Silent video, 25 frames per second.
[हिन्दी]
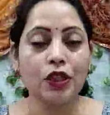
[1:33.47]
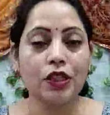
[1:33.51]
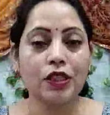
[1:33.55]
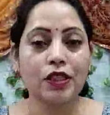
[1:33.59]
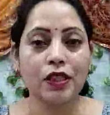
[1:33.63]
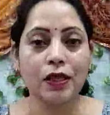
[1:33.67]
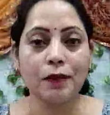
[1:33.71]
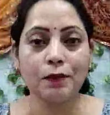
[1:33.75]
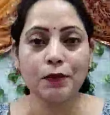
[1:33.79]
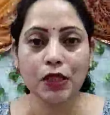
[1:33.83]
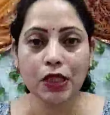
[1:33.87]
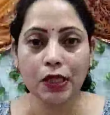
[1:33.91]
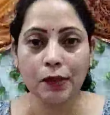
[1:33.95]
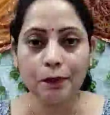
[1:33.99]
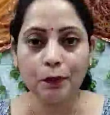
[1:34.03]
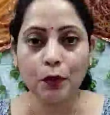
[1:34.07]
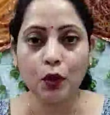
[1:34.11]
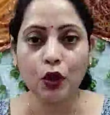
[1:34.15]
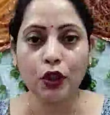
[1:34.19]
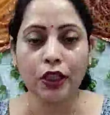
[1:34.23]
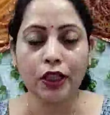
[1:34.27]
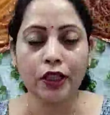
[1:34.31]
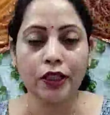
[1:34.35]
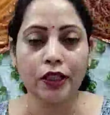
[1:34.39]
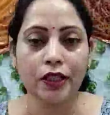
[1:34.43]
जो कि सबसे
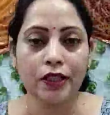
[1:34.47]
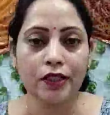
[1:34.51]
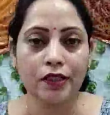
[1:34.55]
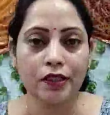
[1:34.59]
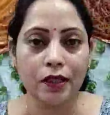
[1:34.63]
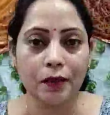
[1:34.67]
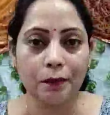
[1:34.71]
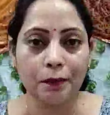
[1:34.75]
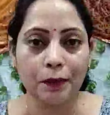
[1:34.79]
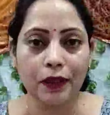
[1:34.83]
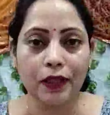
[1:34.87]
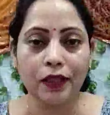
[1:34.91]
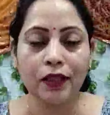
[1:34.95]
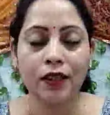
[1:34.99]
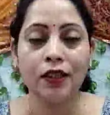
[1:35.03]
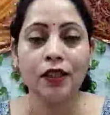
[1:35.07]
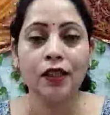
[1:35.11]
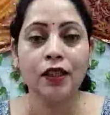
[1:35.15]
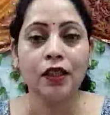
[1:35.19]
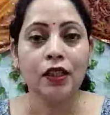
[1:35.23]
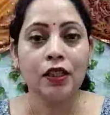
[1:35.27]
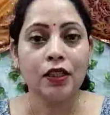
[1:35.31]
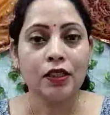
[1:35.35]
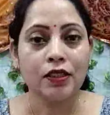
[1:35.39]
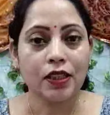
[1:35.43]
इम्पोर्टेंट स्टेप है
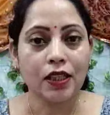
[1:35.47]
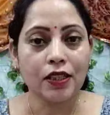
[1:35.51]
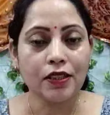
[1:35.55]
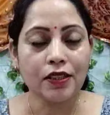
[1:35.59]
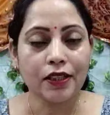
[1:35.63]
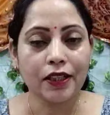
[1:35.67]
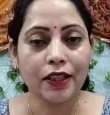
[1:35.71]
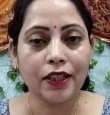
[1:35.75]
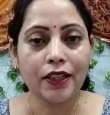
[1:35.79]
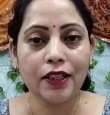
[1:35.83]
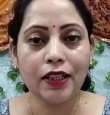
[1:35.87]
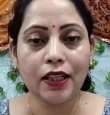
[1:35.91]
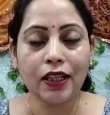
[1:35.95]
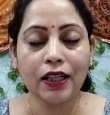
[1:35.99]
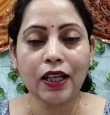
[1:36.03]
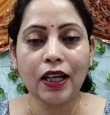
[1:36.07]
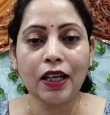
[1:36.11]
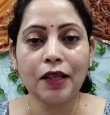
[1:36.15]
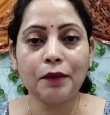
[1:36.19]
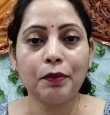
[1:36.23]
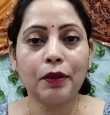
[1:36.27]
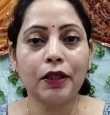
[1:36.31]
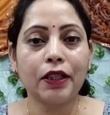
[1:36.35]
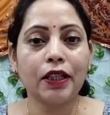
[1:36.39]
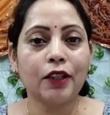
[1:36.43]
सनस्क्रीन
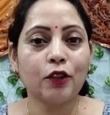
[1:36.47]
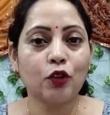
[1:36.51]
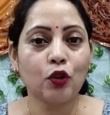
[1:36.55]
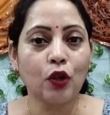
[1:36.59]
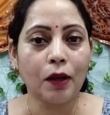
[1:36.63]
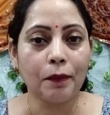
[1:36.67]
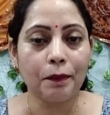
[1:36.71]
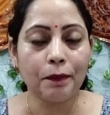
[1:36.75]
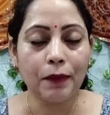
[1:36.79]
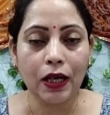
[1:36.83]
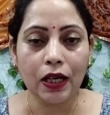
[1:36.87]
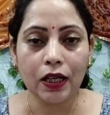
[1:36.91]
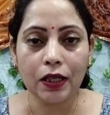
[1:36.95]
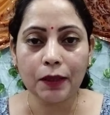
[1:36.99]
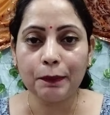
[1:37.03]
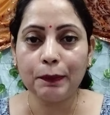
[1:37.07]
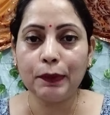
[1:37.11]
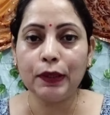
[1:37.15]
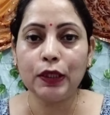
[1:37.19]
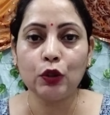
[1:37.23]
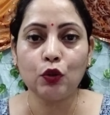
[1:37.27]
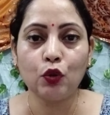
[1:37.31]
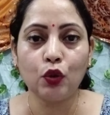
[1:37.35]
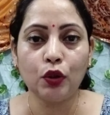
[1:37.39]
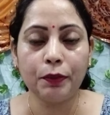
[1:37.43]
लगाए बगैर तो आप बाहर
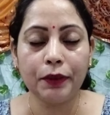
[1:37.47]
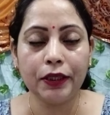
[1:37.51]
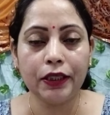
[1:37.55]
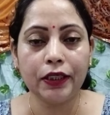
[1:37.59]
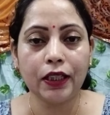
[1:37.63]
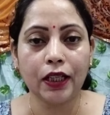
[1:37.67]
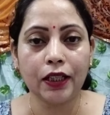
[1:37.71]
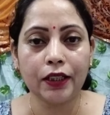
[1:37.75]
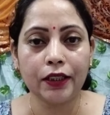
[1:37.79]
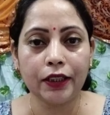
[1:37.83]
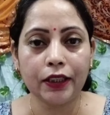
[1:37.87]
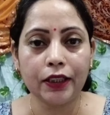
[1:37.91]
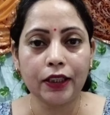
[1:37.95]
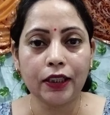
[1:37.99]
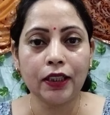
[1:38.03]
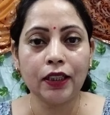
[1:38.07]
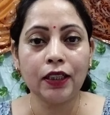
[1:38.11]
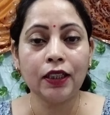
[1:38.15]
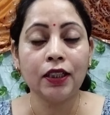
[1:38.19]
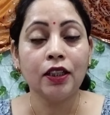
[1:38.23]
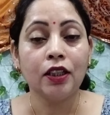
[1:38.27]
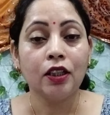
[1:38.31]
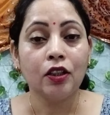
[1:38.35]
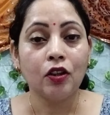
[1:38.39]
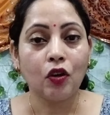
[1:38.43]
बिल्कुल भी ना
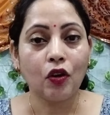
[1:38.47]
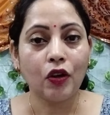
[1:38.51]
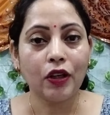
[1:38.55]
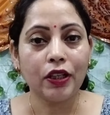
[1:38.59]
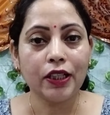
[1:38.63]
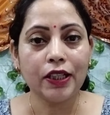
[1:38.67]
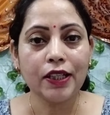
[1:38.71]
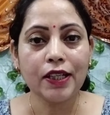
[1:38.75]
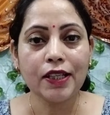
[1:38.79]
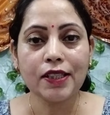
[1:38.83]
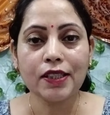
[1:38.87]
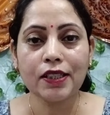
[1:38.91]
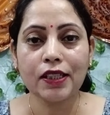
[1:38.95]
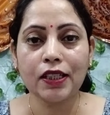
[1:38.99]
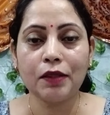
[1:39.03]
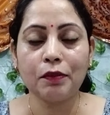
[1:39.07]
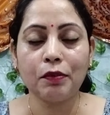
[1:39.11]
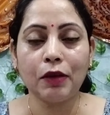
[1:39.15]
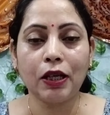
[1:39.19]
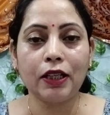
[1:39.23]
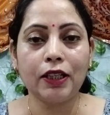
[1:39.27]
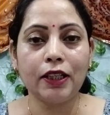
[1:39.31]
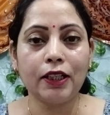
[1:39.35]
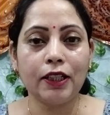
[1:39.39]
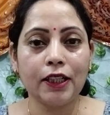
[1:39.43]
निकले ऑयली
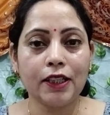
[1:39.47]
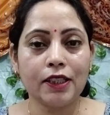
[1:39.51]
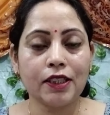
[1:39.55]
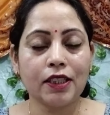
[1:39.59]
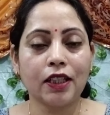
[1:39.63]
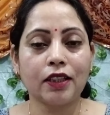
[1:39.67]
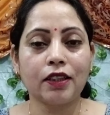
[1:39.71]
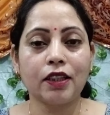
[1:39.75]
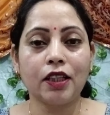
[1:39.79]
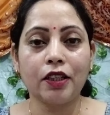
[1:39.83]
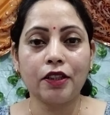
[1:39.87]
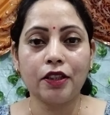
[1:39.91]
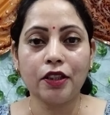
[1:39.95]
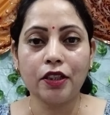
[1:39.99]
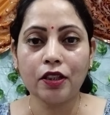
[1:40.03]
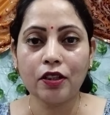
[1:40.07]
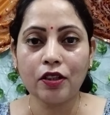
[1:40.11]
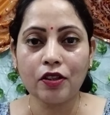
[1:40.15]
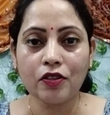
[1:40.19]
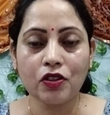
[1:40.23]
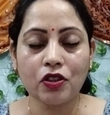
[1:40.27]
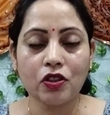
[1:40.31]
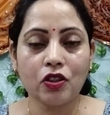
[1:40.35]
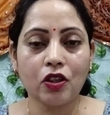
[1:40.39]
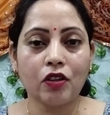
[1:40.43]
स्किन वाले ले सकते हैं
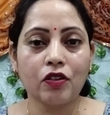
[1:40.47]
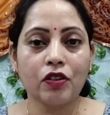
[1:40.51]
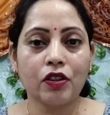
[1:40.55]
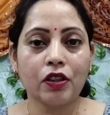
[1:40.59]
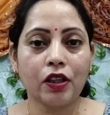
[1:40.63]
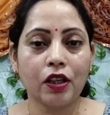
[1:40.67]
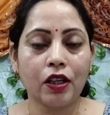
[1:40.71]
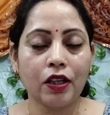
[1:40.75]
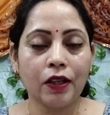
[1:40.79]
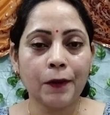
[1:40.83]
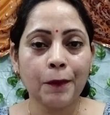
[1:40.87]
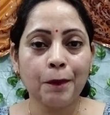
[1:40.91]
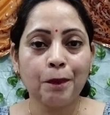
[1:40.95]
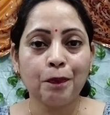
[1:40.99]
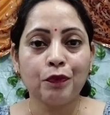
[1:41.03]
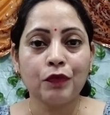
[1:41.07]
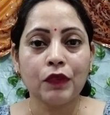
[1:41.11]
डीकंस्ट्रक्ट का